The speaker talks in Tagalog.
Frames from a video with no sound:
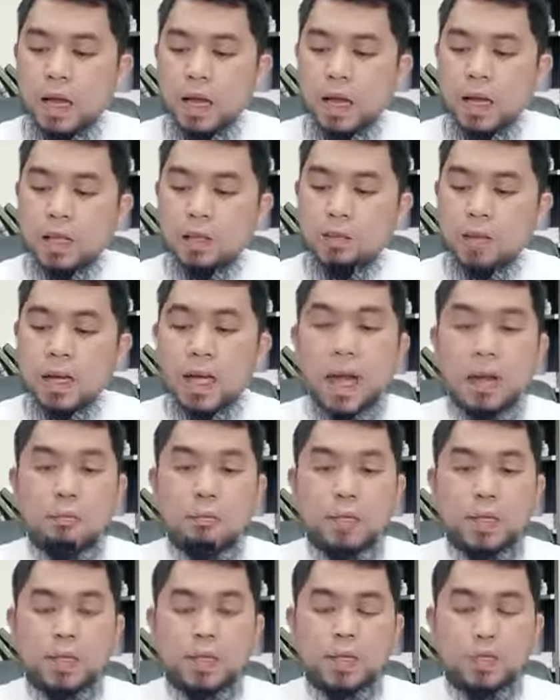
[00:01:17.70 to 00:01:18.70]
ay
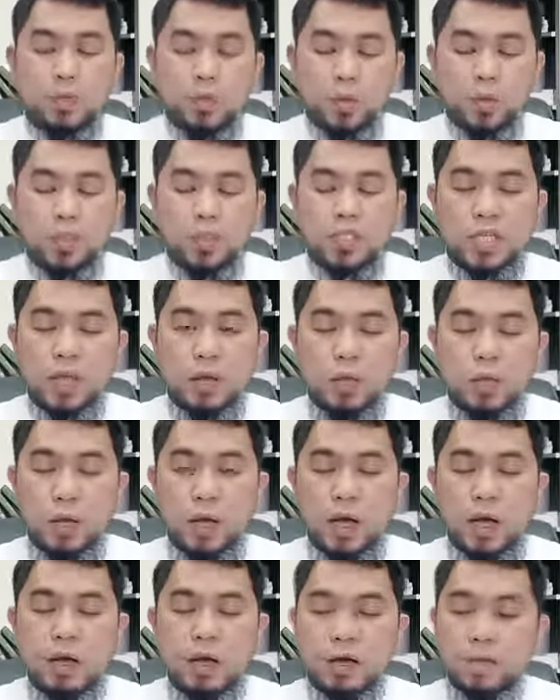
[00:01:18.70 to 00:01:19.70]
malapit ito sa
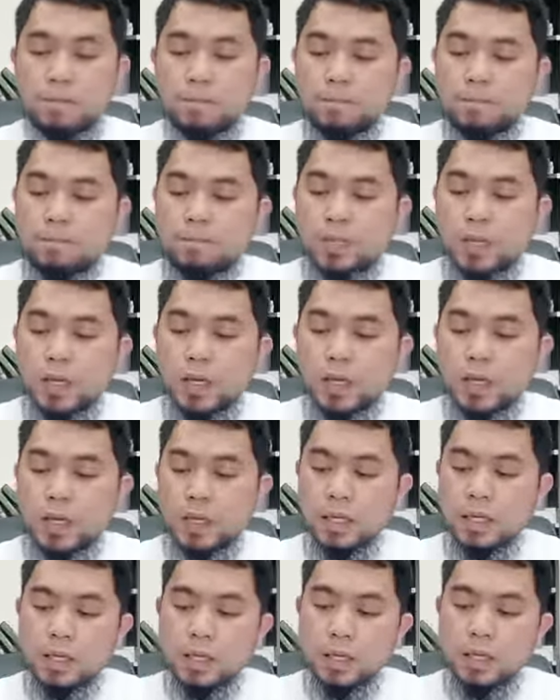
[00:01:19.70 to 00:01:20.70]
lugar
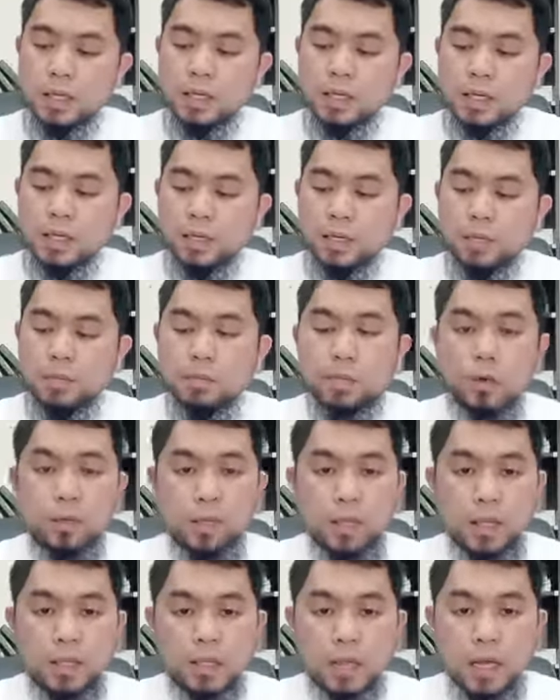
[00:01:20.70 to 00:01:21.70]
ni
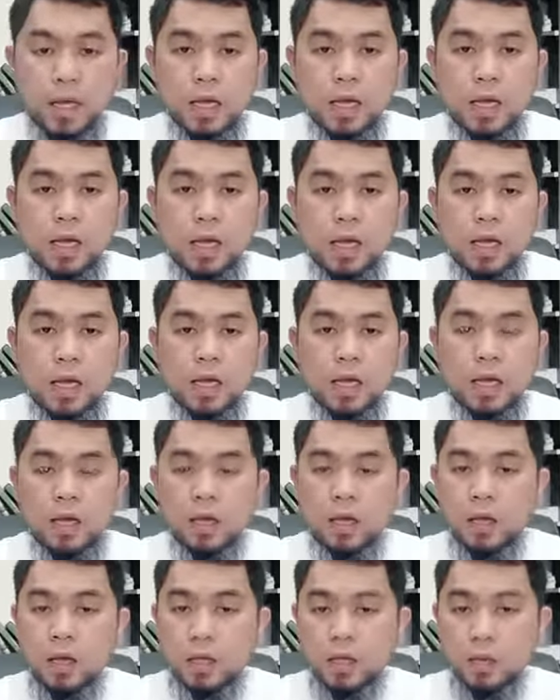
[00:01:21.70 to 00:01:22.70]
Propeta
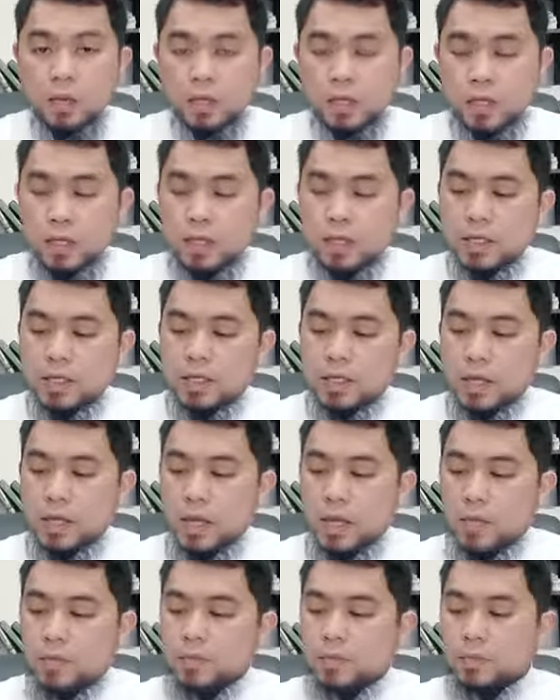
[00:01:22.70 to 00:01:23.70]
uh, Lut
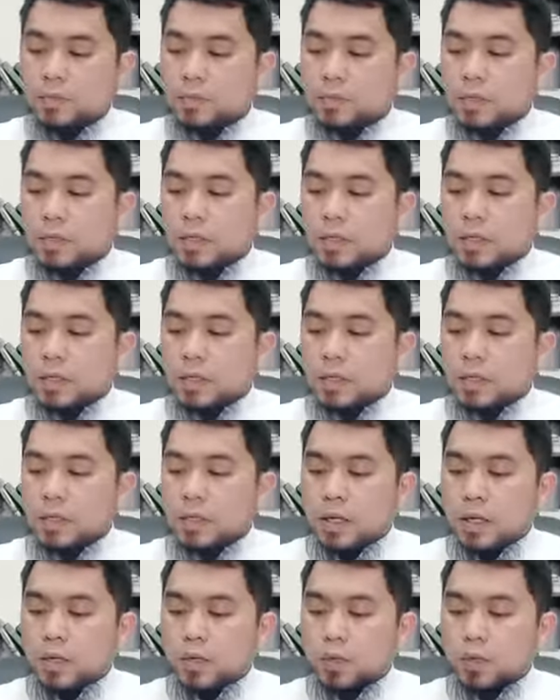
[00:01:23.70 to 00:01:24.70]
alaihissalam
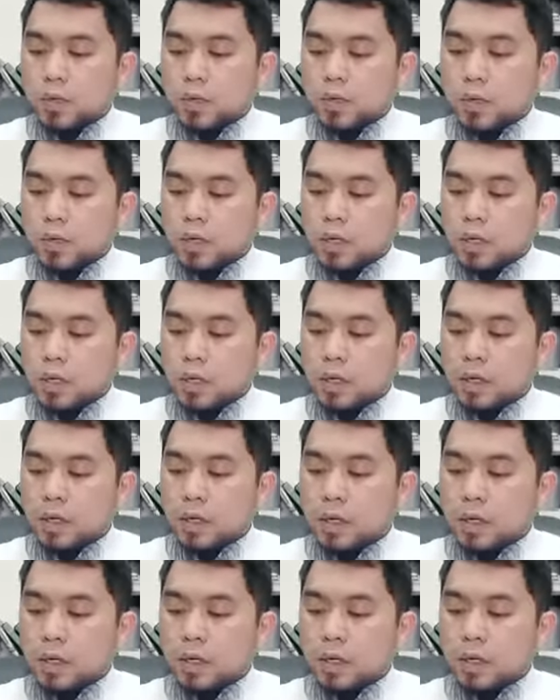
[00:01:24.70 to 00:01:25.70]
na ito yung
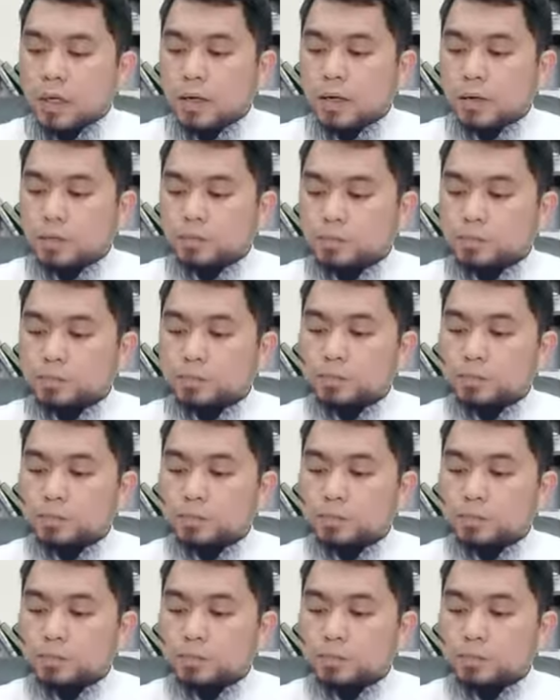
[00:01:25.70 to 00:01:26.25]
uh,